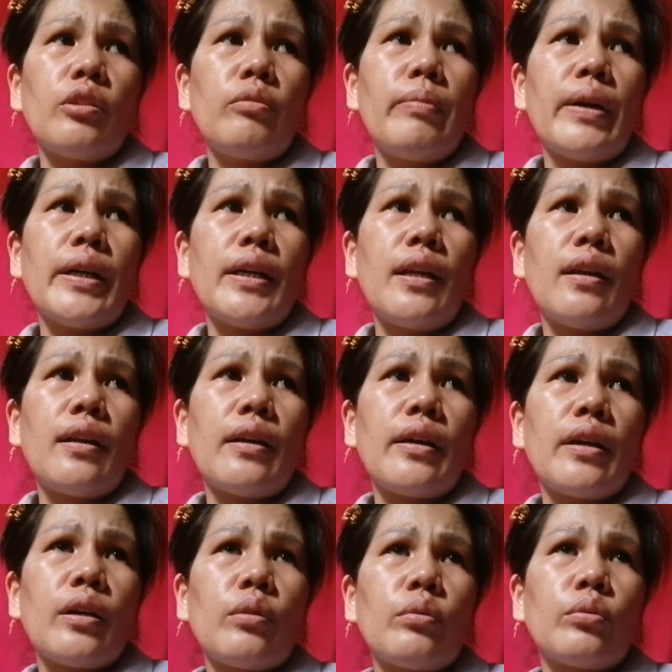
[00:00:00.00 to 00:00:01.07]
Ano bang
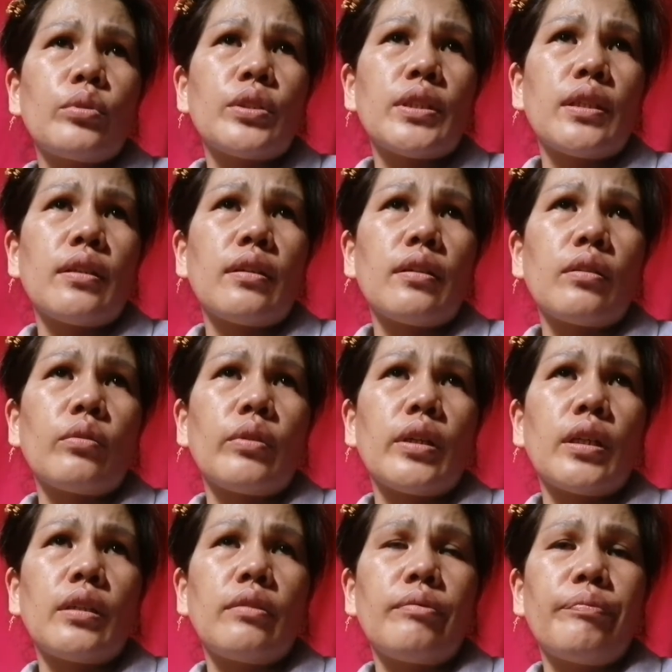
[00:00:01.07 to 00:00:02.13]
ilalagay ko sa
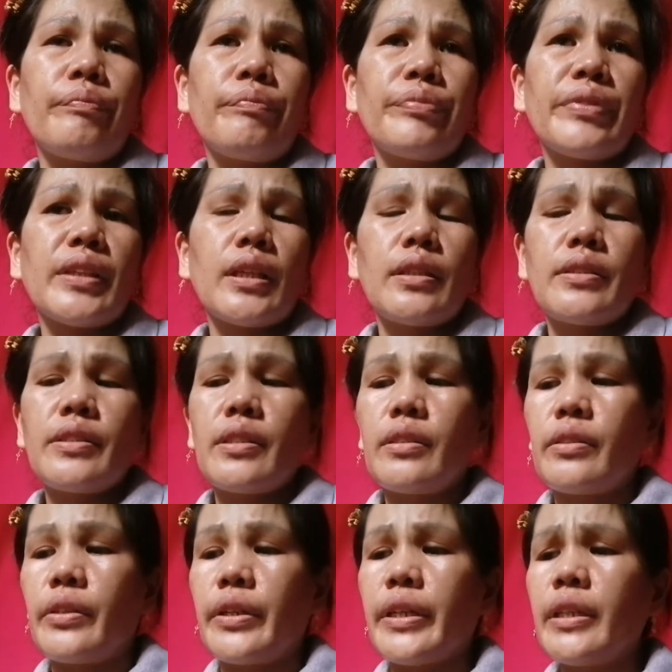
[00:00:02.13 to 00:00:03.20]
kwan?
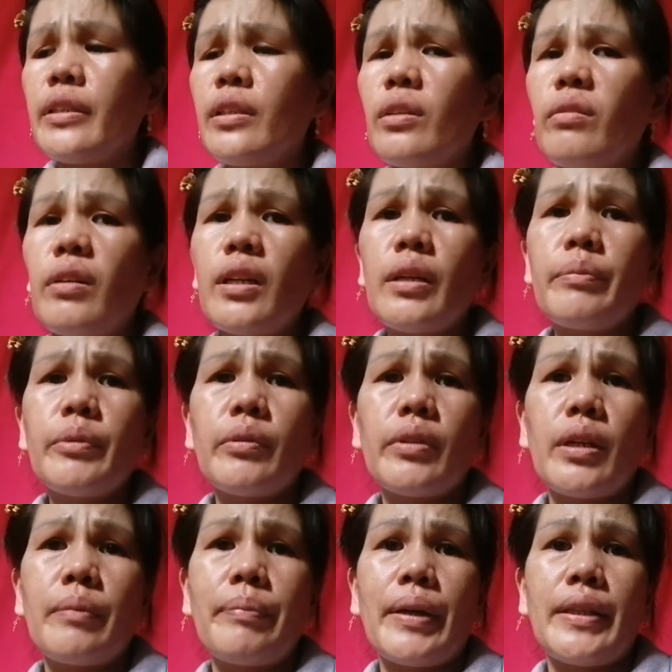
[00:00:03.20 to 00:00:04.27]
Cinder, eh, hindi ko alam
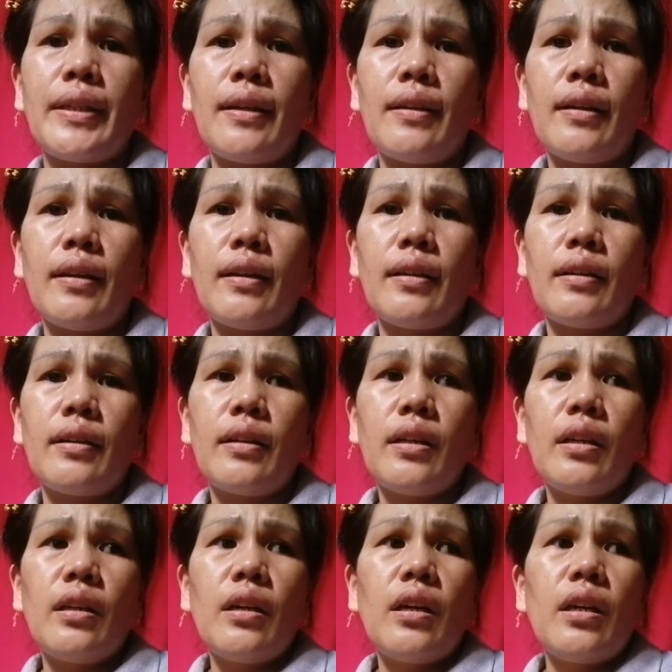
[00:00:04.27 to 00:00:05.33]
yung nagpadala.
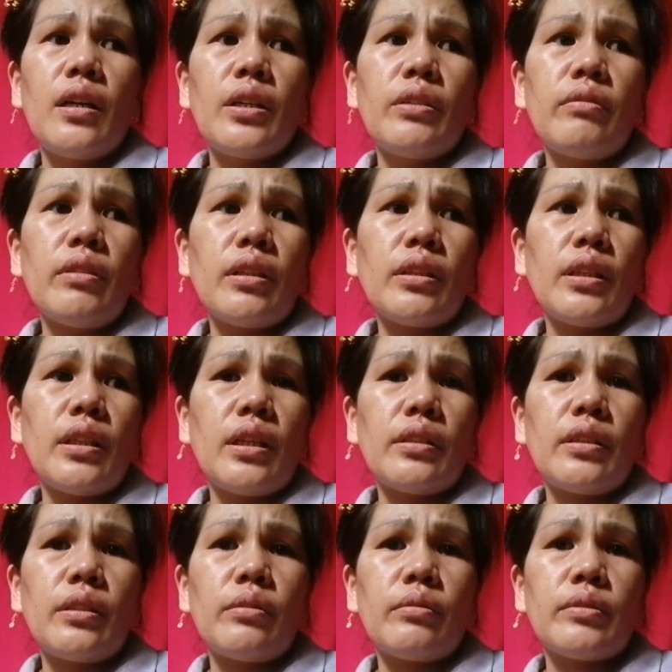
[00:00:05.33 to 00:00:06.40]
Yun ang
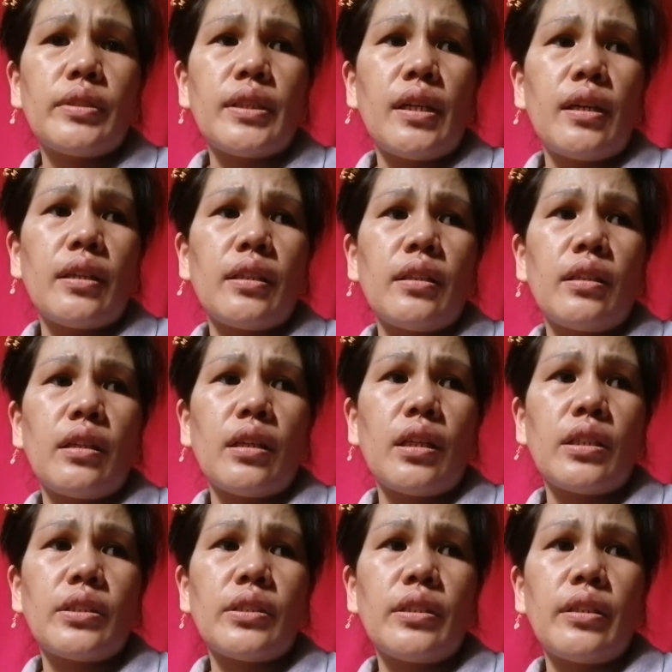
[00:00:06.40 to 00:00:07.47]
tinatanong sa akin ng
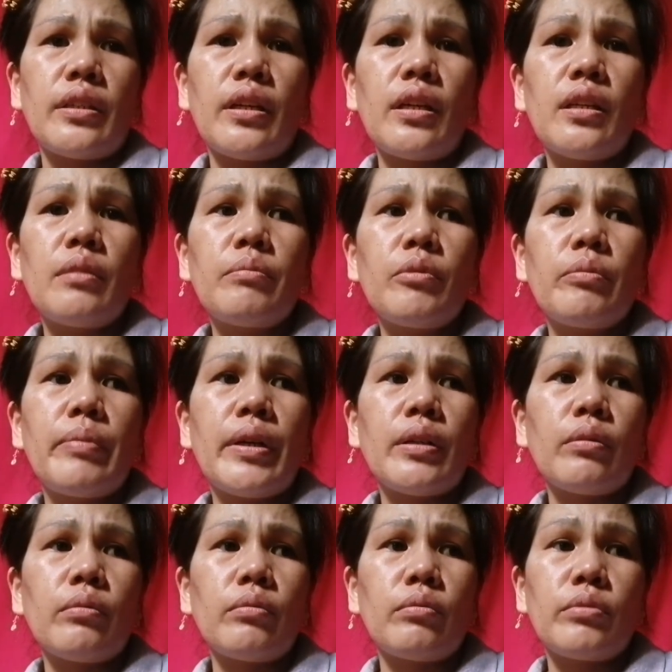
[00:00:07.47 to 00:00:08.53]
cashier. Alam mo
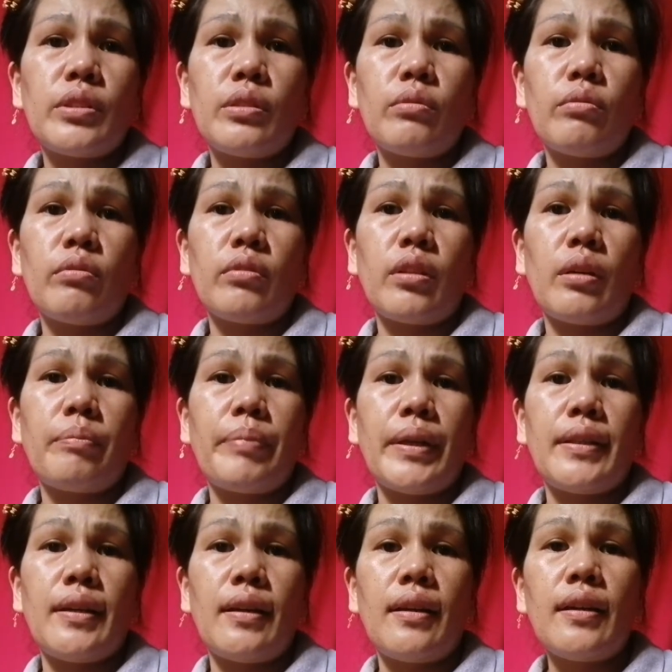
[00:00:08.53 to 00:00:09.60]
ba kung sino yung
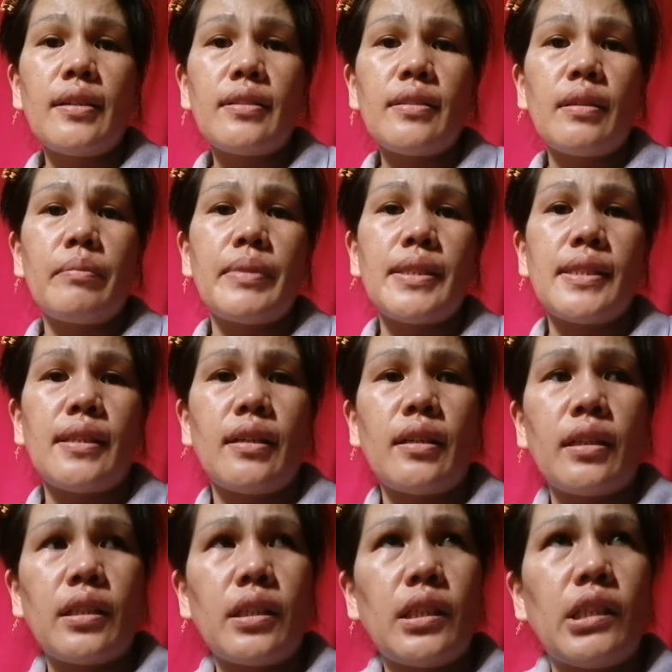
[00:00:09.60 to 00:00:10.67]
nagpadala? Sabi
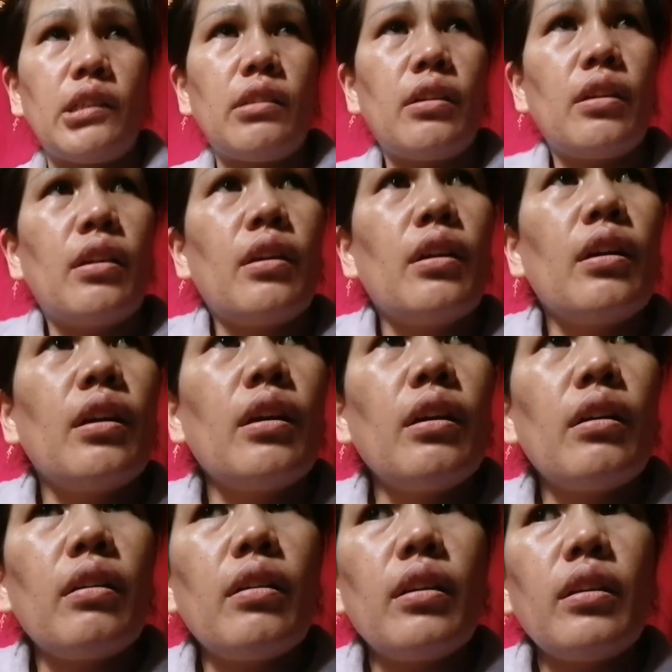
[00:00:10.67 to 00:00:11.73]
sa akin.
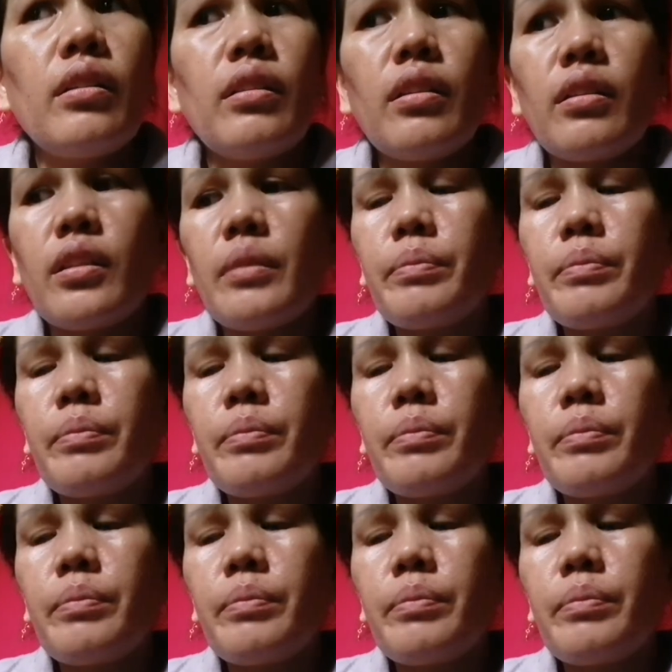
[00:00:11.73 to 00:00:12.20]
Eh hindi.